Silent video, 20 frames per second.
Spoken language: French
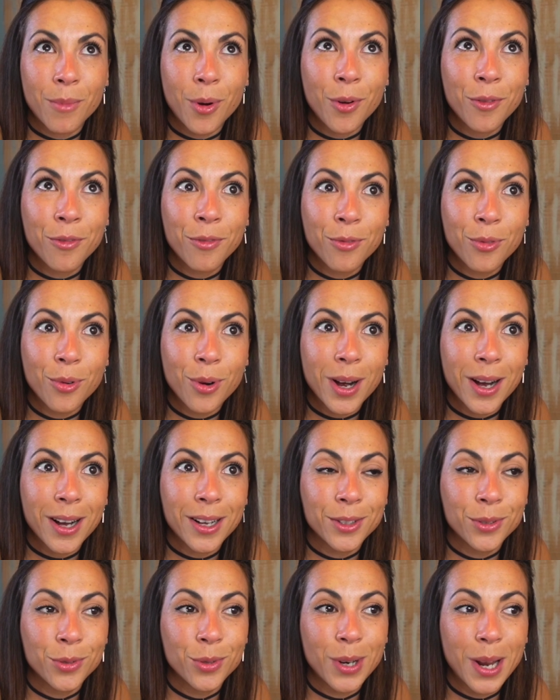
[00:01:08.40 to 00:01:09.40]
m'envoie
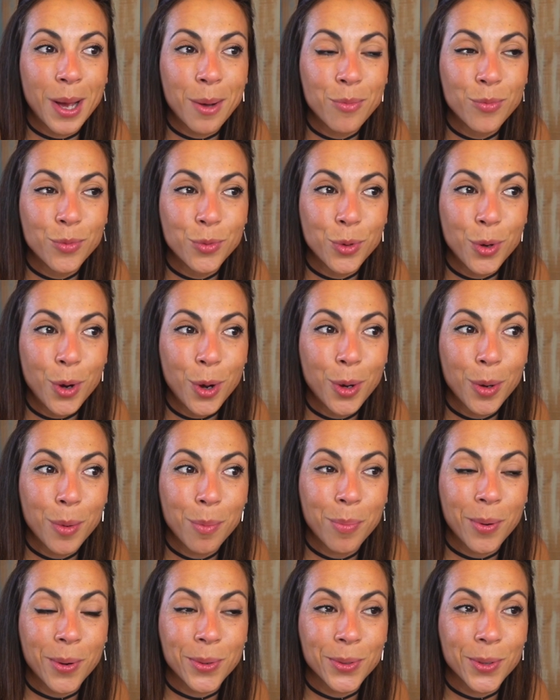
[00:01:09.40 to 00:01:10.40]
de l'amour
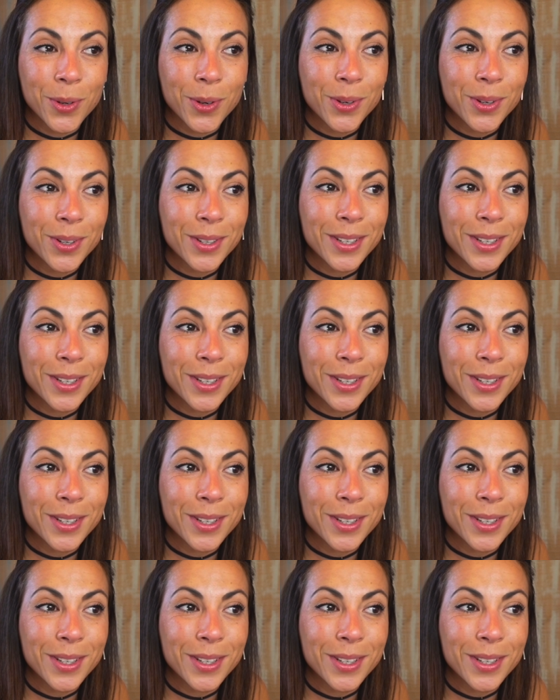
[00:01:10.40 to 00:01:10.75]
pendant